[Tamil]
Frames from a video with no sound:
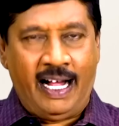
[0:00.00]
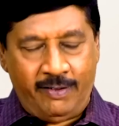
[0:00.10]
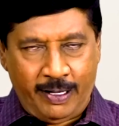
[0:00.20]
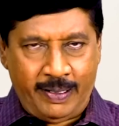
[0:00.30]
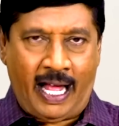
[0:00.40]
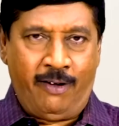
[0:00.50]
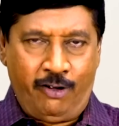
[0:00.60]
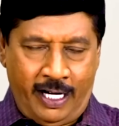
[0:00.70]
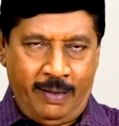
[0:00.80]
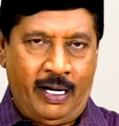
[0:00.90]
அவர்
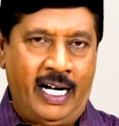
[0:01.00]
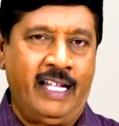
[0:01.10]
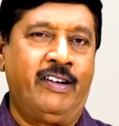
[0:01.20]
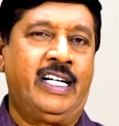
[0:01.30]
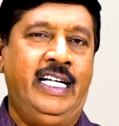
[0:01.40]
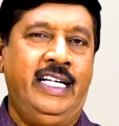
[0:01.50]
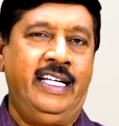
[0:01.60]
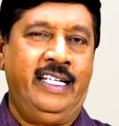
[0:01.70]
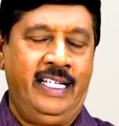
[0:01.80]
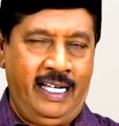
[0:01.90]
அவருடைய மாணவர்கள்
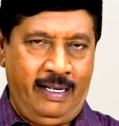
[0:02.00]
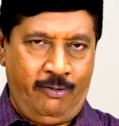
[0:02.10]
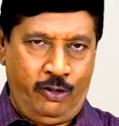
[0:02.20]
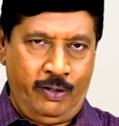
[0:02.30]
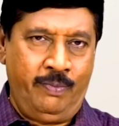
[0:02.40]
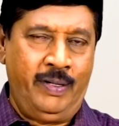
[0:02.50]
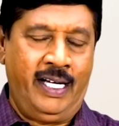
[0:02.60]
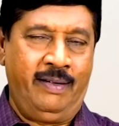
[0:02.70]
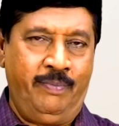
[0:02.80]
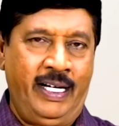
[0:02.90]
ஒரு
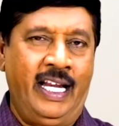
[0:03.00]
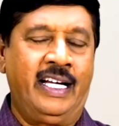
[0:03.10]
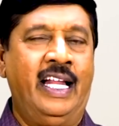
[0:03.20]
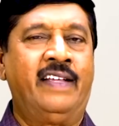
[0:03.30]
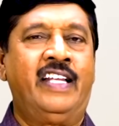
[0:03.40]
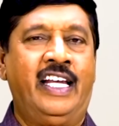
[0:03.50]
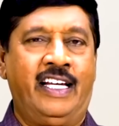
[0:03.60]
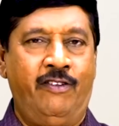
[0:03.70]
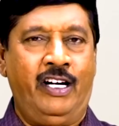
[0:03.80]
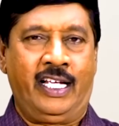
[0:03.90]
மிடில் கிளாஸில்
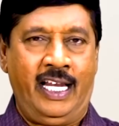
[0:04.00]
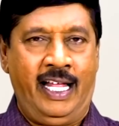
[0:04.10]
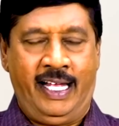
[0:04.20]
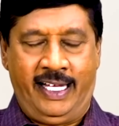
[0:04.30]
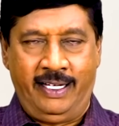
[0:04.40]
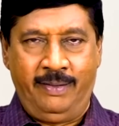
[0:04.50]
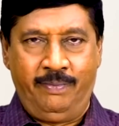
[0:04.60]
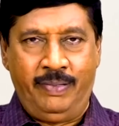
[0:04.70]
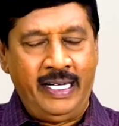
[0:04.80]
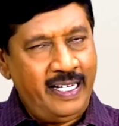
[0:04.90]
இருக்கவங்களுக்கெல்லாம்
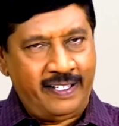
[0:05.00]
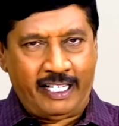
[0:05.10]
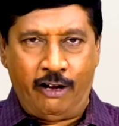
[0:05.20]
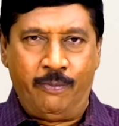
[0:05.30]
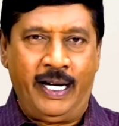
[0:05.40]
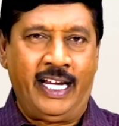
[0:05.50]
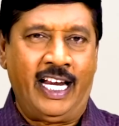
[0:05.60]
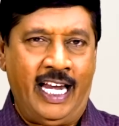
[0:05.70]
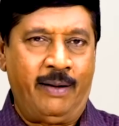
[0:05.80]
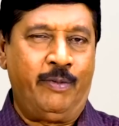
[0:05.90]
பெரிய செலவு பண்ணி
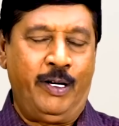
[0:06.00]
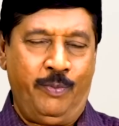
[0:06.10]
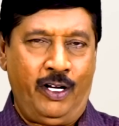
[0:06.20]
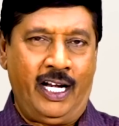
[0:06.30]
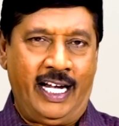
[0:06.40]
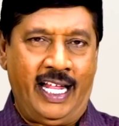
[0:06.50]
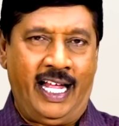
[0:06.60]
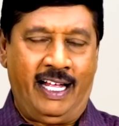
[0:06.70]
கல்யாணம் பண்ண முடியலன்னா